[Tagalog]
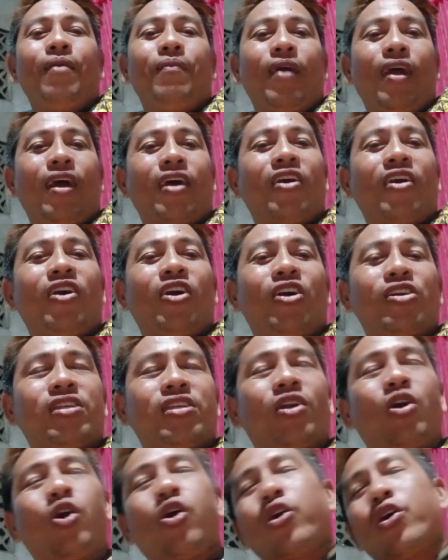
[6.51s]
Pero
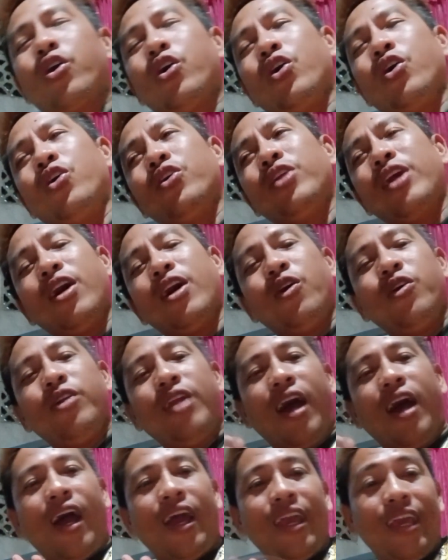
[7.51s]
siguro,
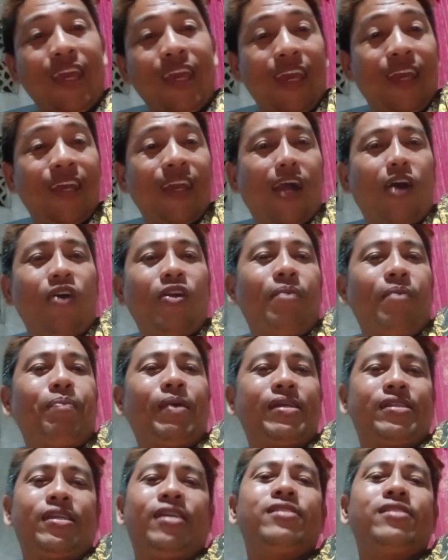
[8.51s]
unang-una, hihingi ako ng
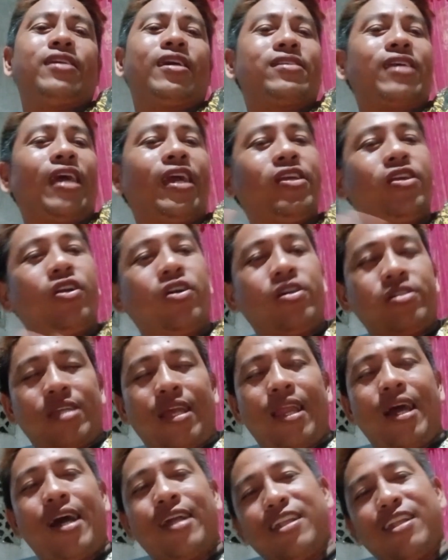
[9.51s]
pasensya sa inyo
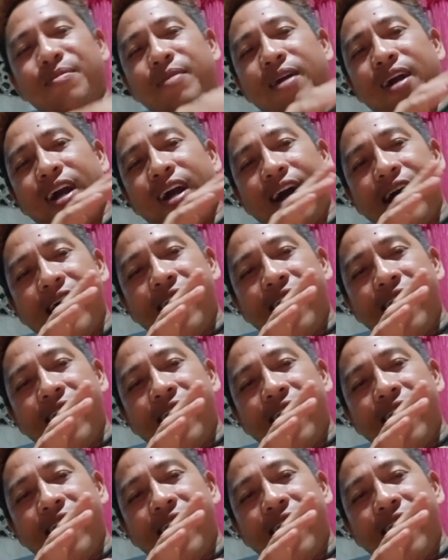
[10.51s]
sa lahat ng mga